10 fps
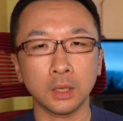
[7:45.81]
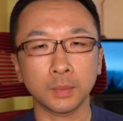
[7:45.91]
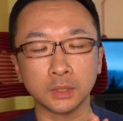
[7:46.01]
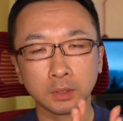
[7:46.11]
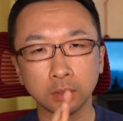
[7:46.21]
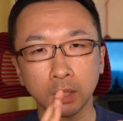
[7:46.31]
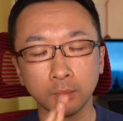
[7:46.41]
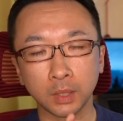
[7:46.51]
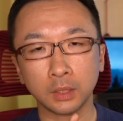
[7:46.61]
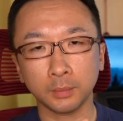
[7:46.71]
摩擦が生
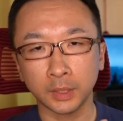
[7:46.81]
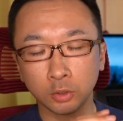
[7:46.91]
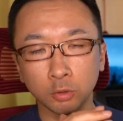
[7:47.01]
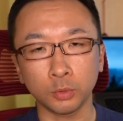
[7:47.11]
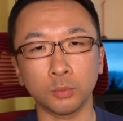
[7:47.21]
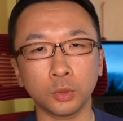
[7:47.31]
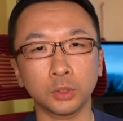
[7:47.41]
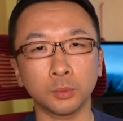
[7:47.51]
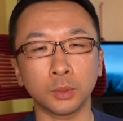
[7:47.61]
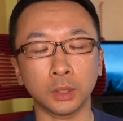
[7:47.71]
まれて、まあ、興味を持っ
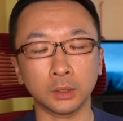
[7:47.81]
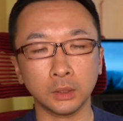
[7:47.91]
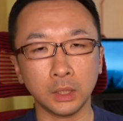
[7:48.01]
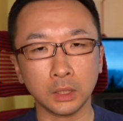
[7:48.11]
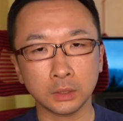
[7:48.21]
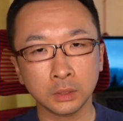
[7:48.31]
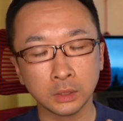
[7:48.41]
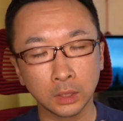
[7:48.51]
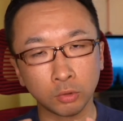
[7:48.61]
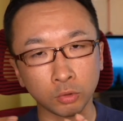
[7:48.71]
てもらって実
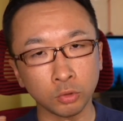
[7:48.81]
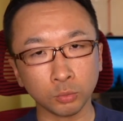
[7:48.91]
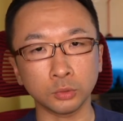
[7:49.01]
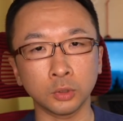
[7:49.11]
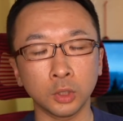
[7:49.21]
際にこう読む